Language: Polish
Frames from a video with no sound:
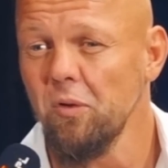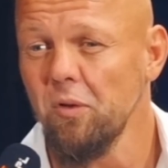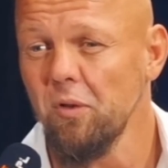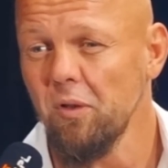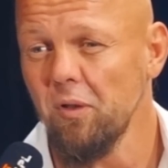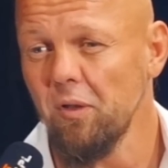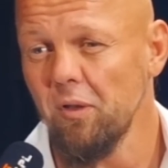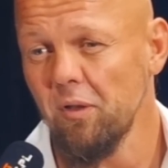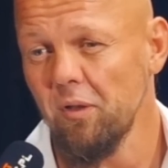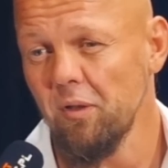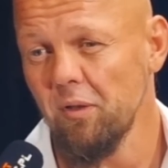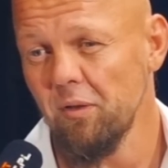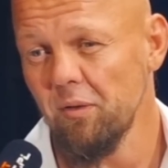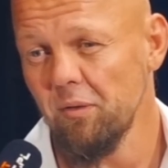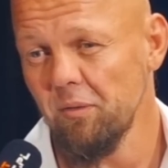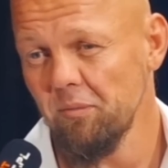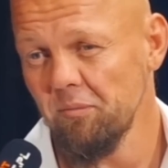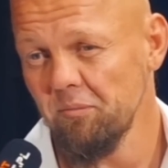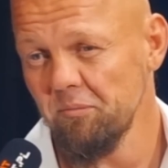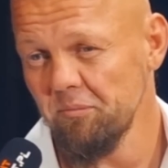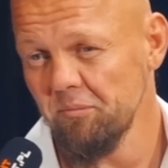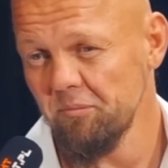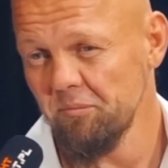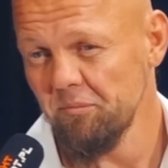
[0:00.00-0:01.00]

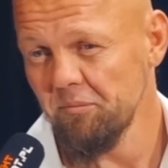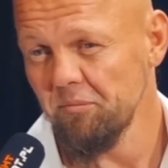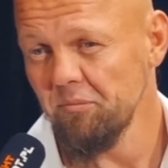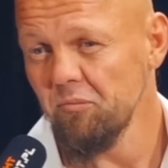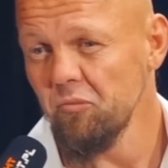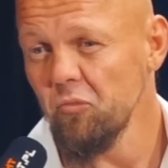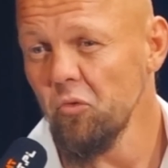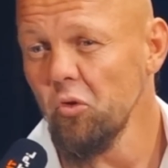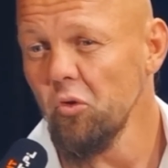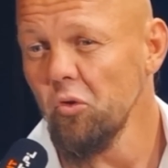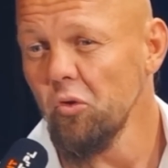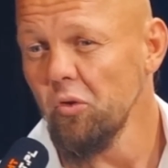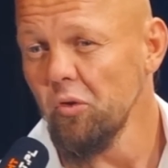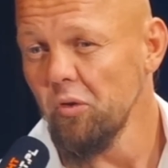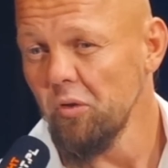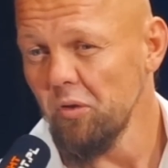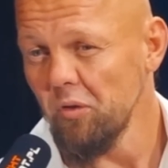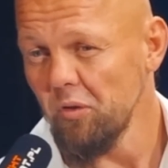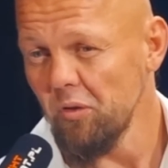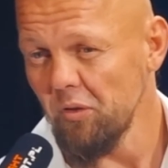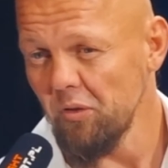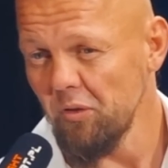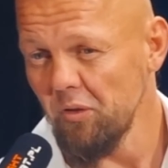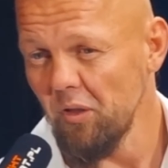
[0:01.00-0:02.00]
Um,
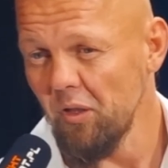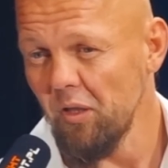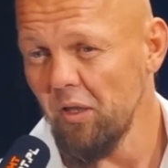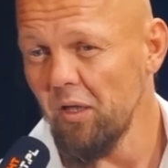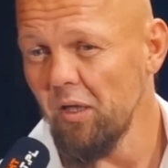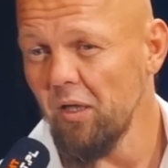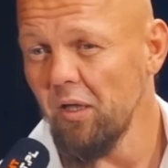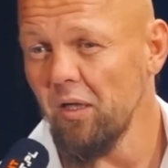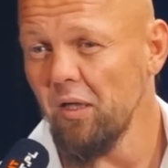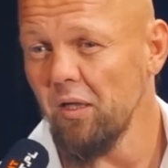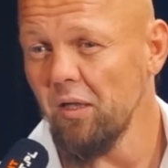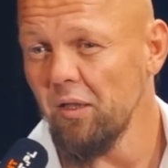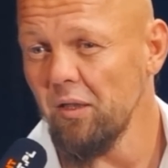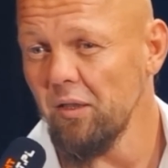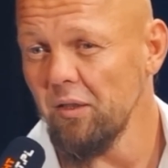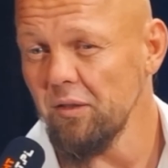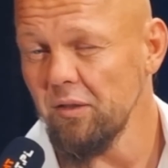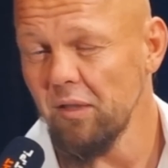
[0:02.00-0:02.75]
na,